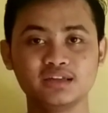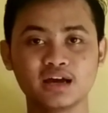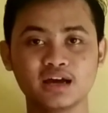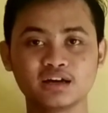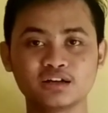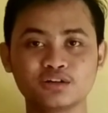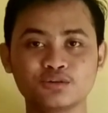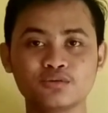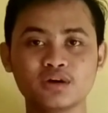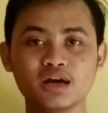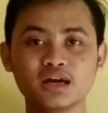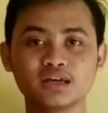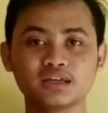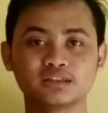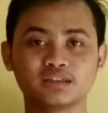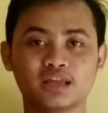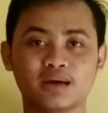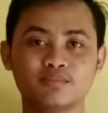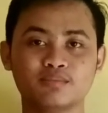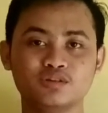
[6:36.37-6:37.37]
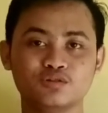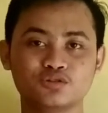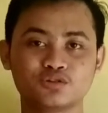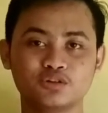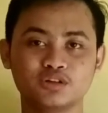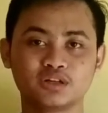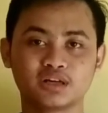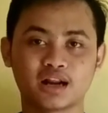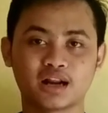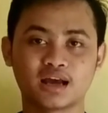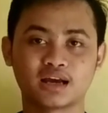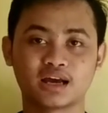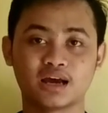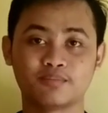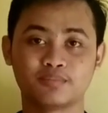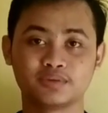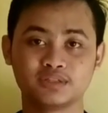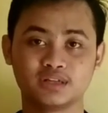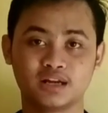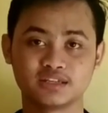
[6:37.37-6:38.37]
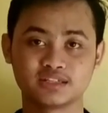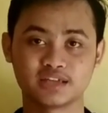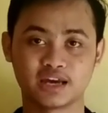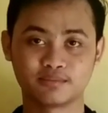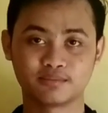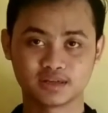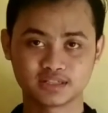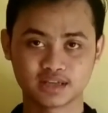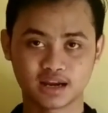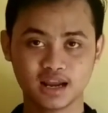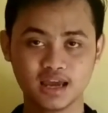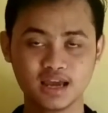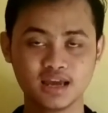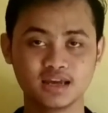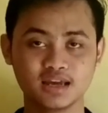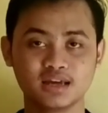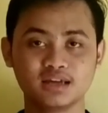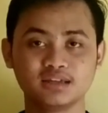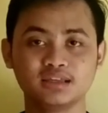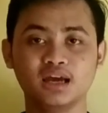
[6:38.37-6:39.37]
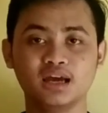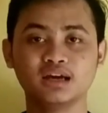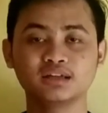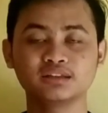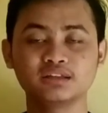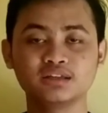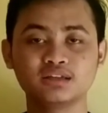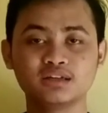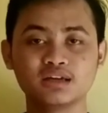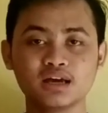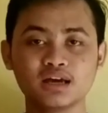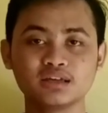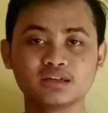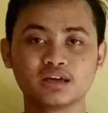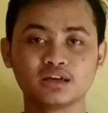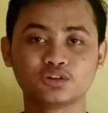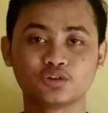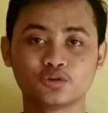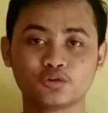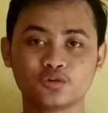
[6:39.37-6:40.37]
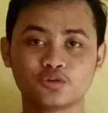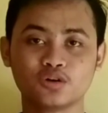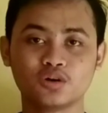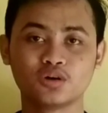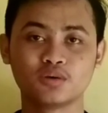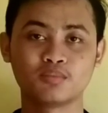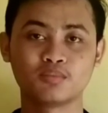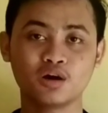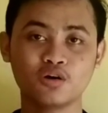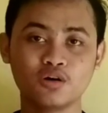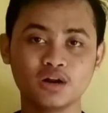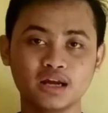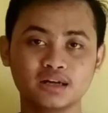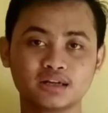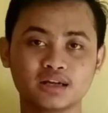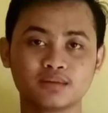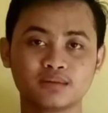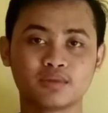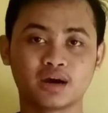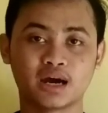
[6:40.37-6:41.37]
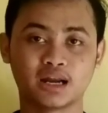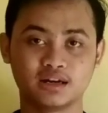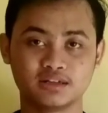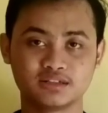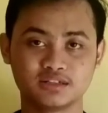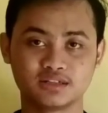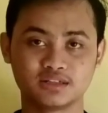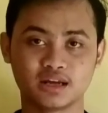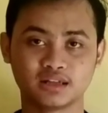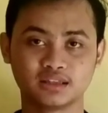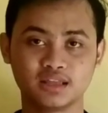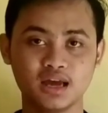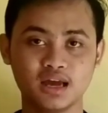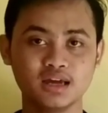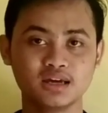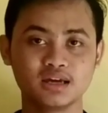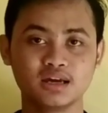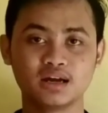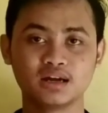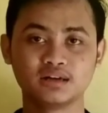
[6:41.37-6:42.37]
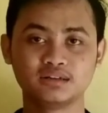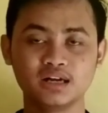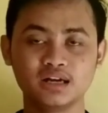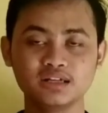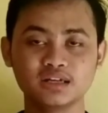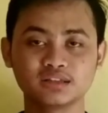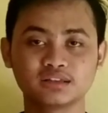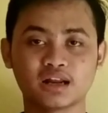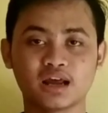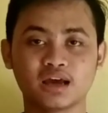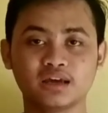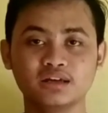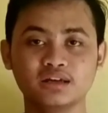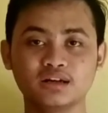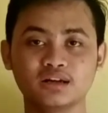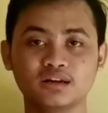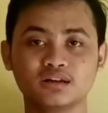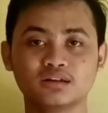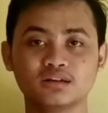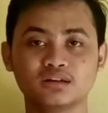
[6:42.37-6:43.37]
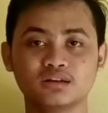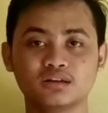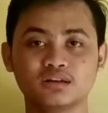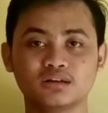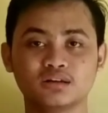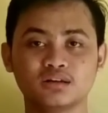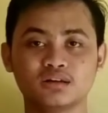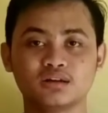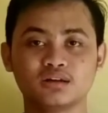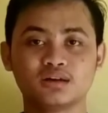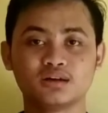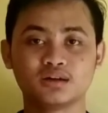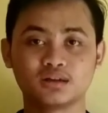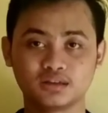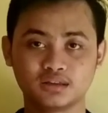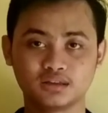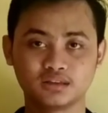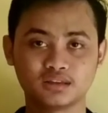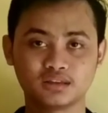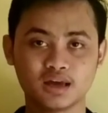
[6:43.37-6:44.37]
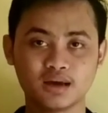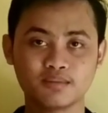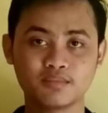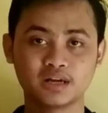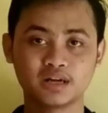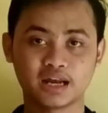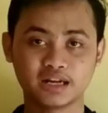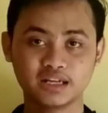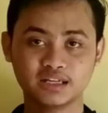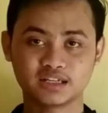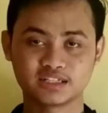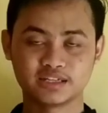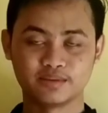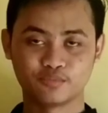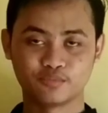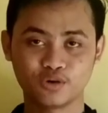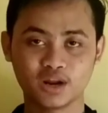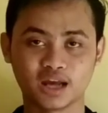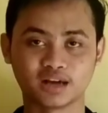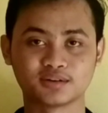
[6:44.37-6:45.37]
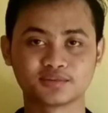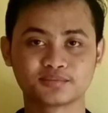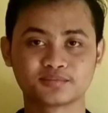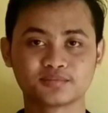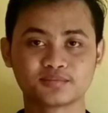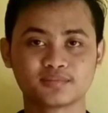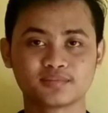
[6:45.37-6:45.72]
yang kedua kita menyusun kerangka penyelesaian masalah, yang ketiga yaitu mengolah dan menganalisis data, dan yang terakhir kita menarik kesimpulan.